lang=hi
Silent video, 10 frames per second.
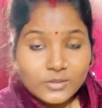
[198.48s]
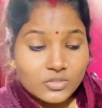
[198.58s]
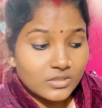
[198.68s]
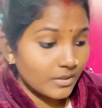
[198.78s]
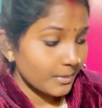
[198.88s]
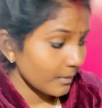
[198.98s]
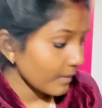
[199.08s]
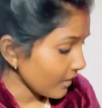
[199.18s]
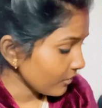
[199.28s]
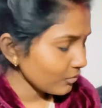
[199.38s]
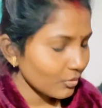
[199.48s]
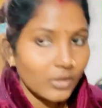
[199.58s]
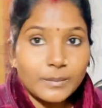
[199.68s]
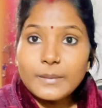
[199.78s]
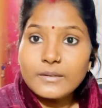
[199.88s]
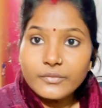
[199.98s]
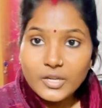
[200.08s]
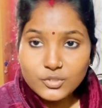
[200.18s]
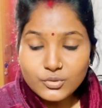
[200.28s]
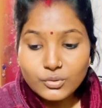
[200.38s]
तो जस्ट अभी अभी आई हूँ तो अब मैं
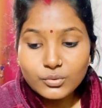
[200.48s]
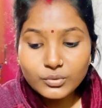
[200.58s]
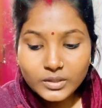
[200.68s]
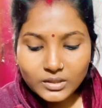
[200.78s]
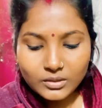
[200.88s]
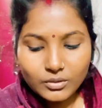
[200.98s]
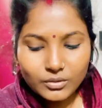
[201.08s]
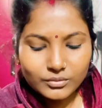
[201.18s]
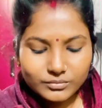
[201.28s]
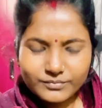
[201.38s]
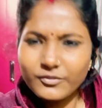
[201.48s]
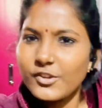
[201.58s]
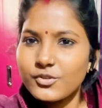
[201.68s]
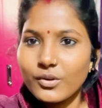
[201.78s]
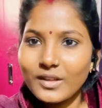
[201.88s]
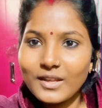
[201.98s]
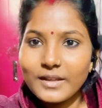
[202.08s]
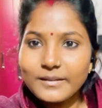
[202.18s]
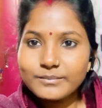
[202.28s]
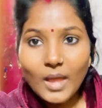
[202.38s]
फ्रेश हो लूंगी और फ्रेश
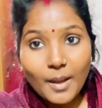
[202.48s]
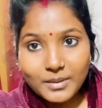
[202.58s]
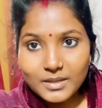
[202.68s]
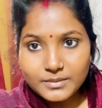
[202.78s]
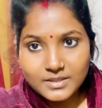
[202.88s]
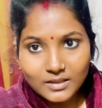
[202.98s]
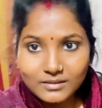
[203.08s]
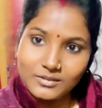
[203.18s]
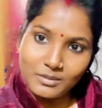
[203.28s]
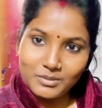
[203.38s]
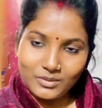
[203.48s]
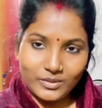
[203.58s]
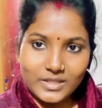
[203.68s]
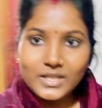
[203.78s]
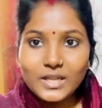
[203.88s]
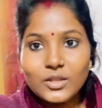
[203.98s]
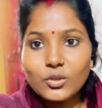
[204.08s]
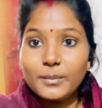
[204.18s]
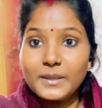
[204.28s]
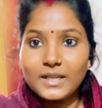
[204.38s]
होके आपके साथ तब मिलूंगी ठीक है
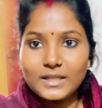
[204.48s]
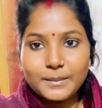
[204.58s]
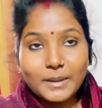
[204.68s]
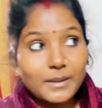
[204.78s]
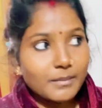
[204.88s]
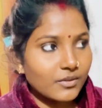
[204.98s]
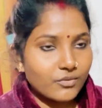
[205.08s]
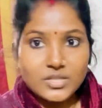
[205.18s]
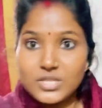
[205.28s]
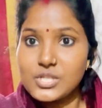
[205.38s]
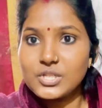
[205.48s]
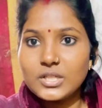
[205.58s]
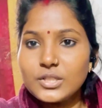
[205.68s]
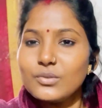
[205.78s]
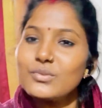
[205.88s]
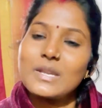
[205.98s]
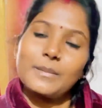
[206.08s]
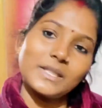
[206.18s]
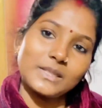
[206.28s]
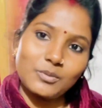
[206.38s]
तो अभी के लिए बाई मैं ड्रेस चेंज कर लेती हूँ उसके
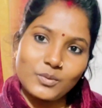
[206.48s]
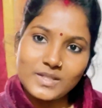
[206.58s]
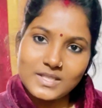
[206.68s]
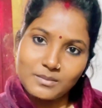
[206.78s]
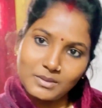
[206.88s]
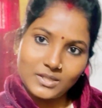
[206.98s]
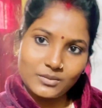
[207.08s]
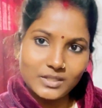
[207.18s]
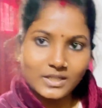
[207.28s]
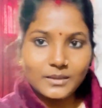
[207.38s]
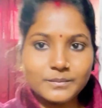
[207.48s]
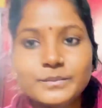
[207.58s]
बाद आप लोगों के साथ मिलती हूँ ठीक है